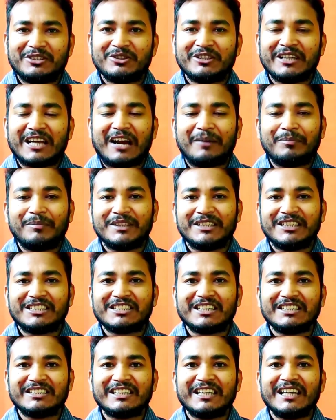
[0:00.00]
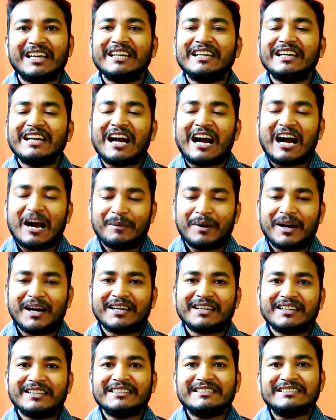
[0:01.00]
মেথডে আপনাদের সাথে আবার